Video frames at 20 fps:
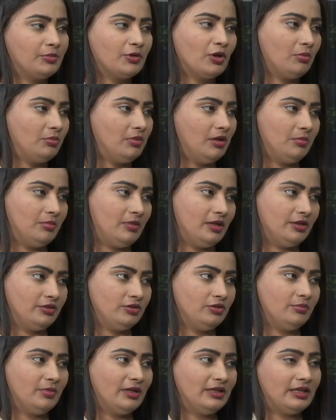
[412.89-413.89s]
ప్రాబ్లం uh,
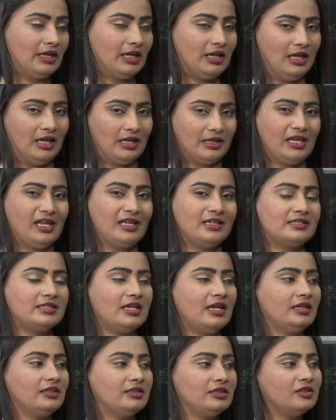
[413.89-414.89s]
లేదు బట్ అలాగే
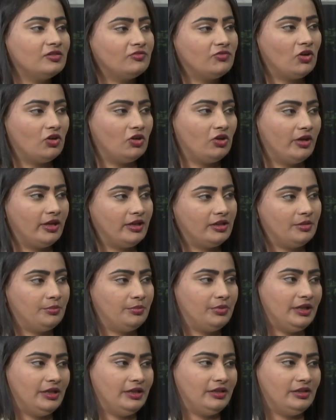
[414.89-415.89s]
ఎగ్జాక్ట్గా ఫాలో
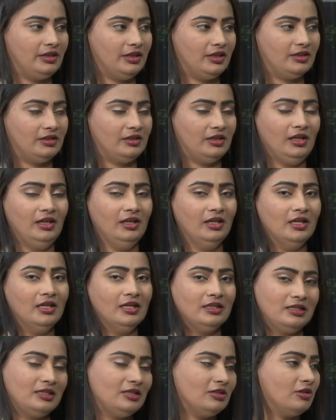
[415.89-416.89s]
అయినప్పుడు ఏంటి అంటే
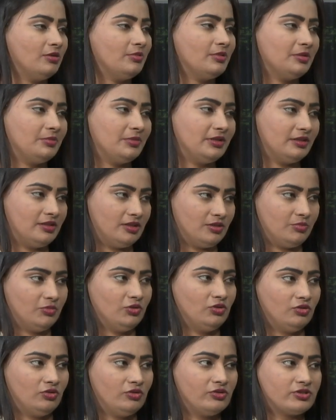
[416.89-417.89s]
దీంట్లో మనం ఇంతకు
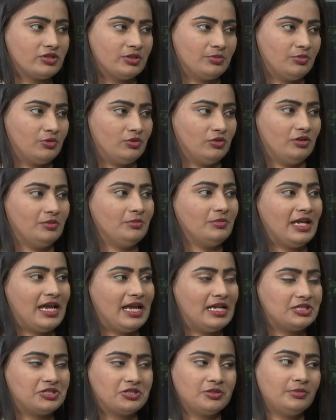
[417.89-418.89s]
ముందు కూడా చెప్పుకున్నాం
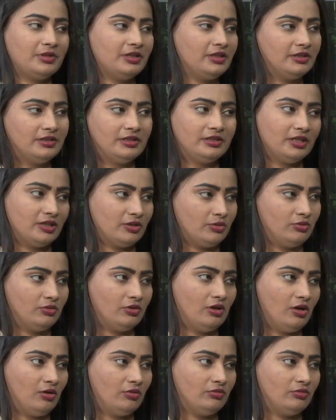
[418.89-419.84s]
కాల్షియం అనేది తక్కువగా